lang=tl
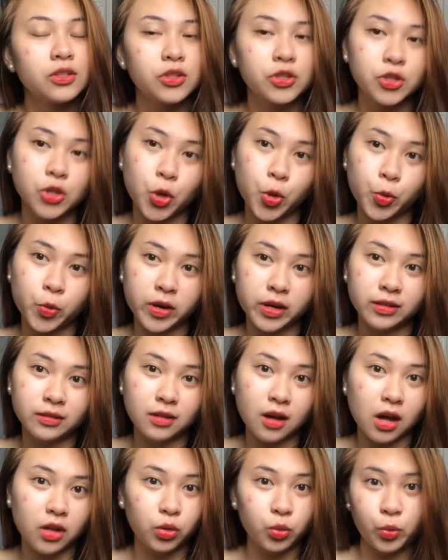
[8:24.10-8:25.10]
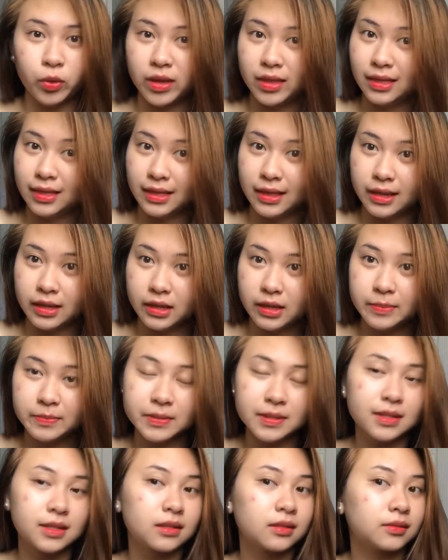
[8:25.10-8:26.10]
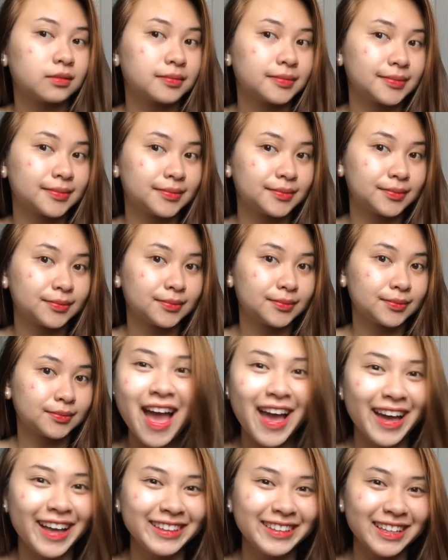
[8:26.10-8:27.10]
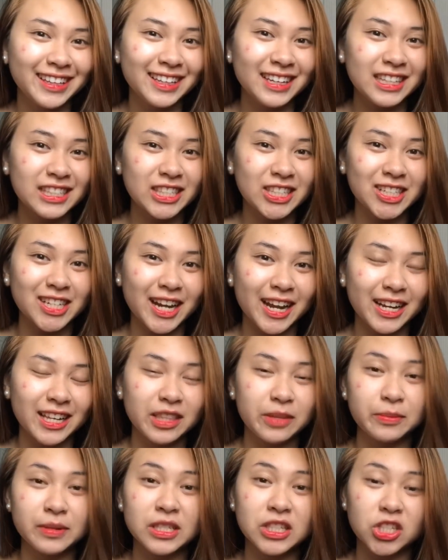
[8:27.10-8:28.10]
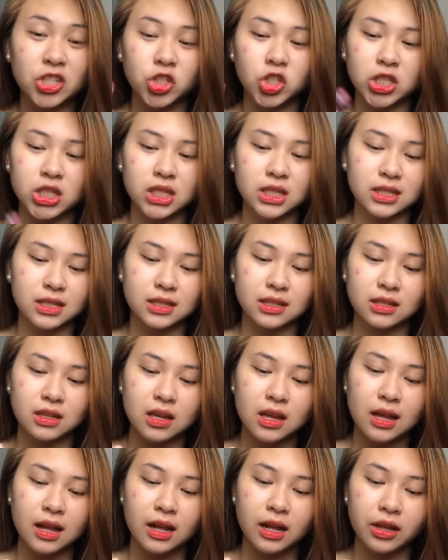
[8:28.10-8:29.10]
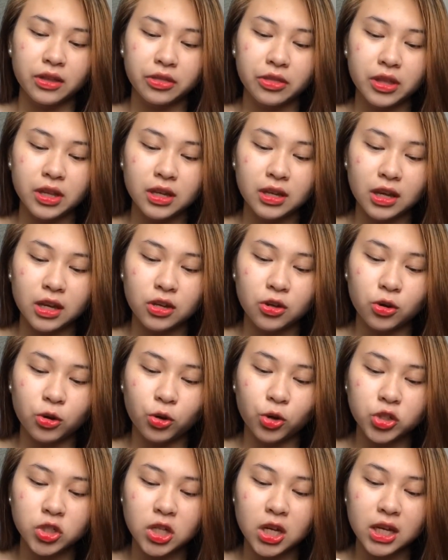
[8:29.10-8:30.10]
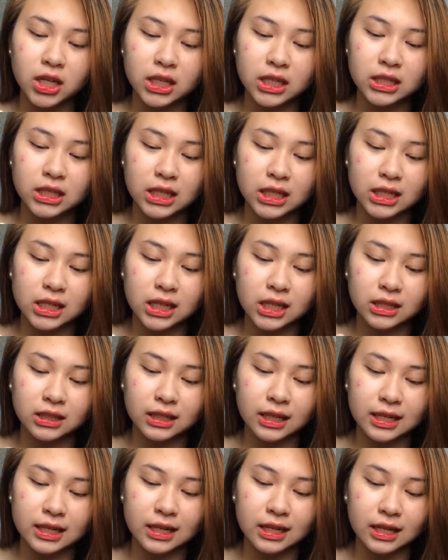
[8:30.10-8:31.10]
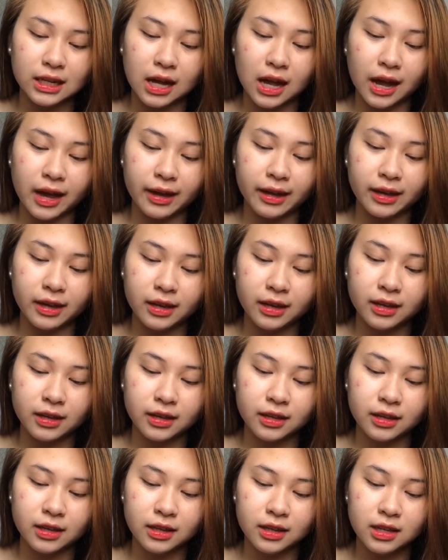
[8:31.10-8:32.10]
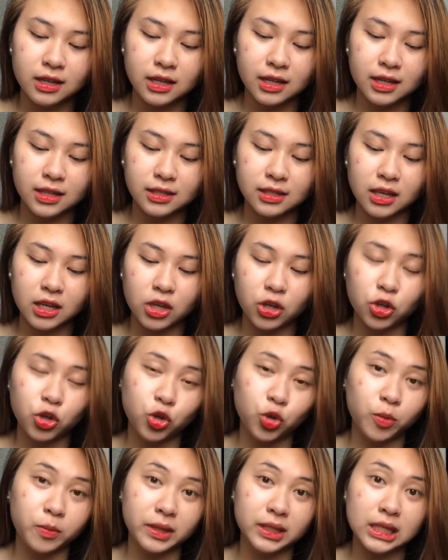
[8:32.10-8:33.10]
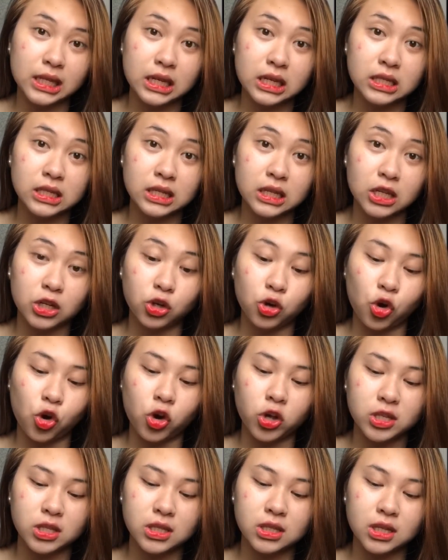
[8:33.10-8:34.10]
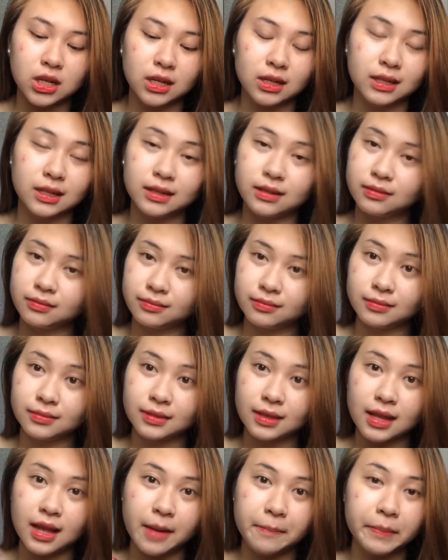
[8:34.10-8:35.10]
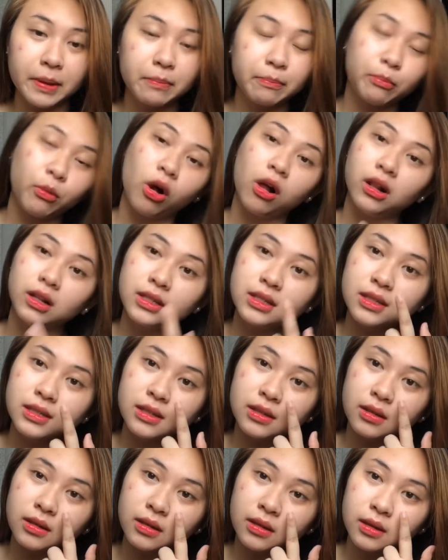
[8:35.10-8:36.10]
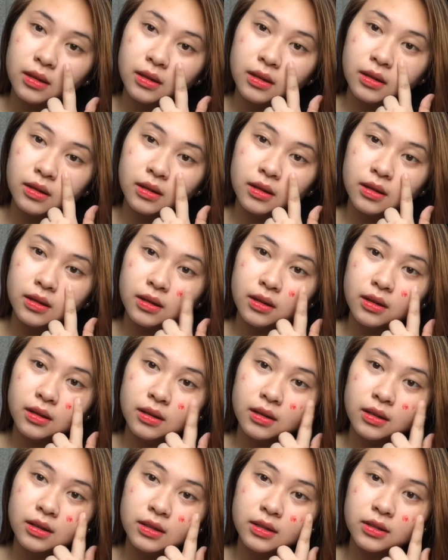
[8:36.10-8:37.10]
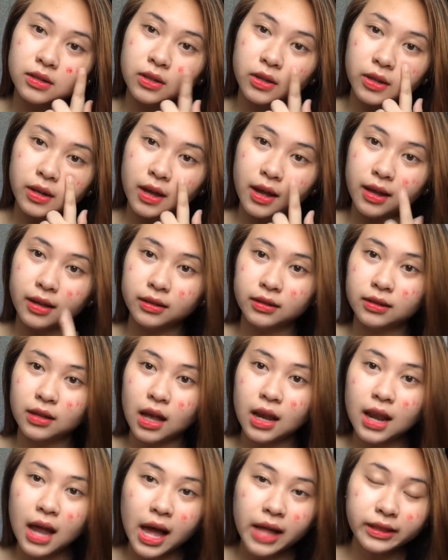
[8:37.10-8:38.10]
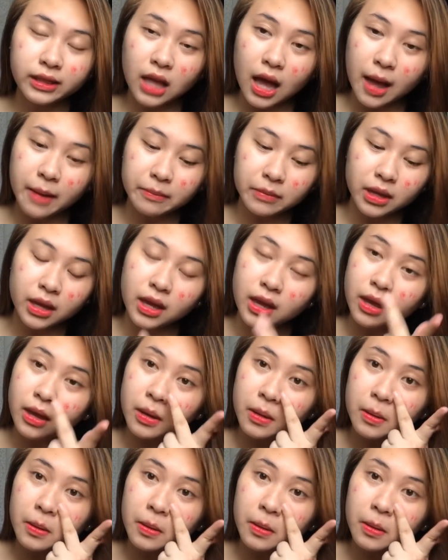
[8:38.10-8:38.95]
So we're done with lips. And then let's try naman sa cheeks. I think ayoko siyang i-direct na ilagay. Kasi yun yung madalas na nagko-cause ng pimples. So, yan. Wala, ang dami!